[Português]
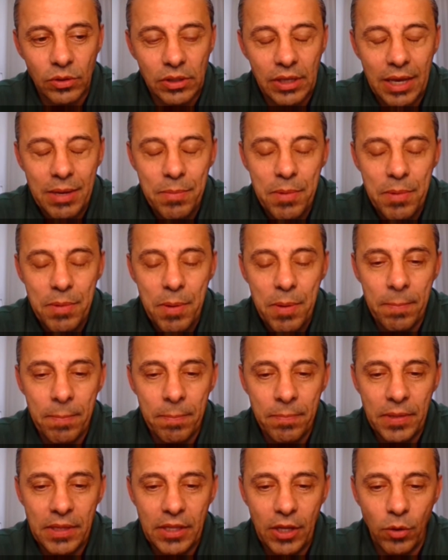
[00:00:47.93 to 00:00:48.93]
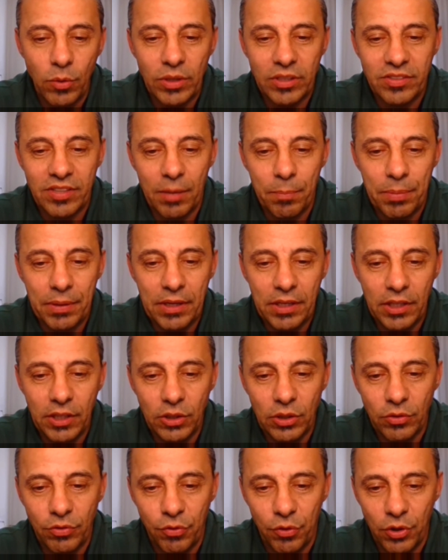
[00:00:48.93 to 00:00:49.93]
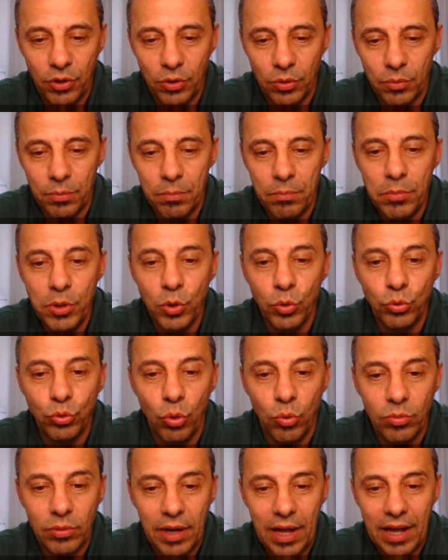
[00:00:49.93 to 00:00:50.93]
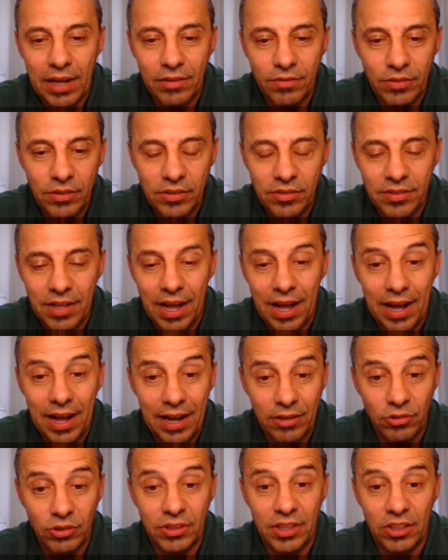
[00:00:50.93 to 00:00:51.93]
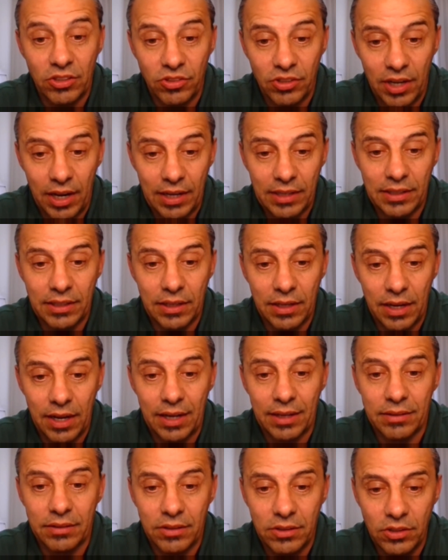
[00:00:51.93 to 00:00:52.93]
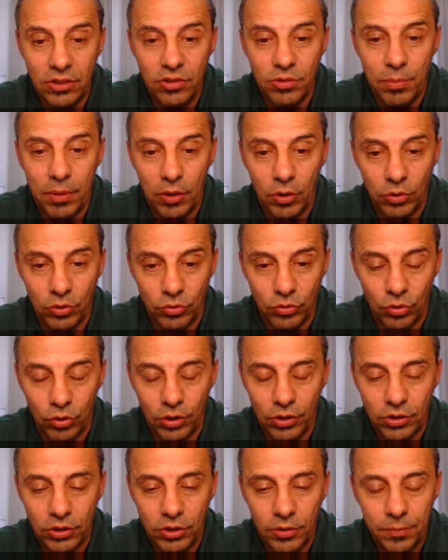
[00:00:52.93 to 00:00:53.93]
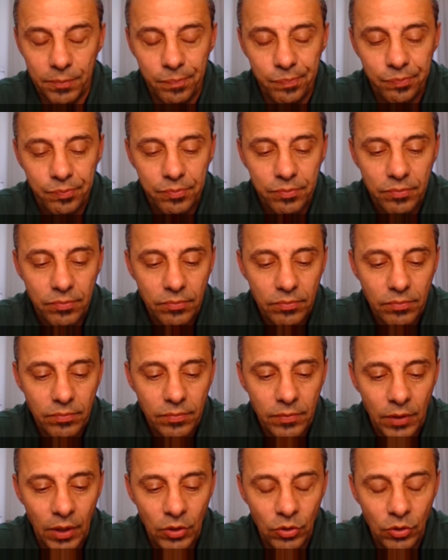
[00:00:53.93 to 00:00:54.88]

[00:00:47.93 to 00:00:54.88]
quem me, me, deu esse apelido foi o Milton Naves, da Rádio Itatiaia, aqui de Belo Horizonte. Uhum.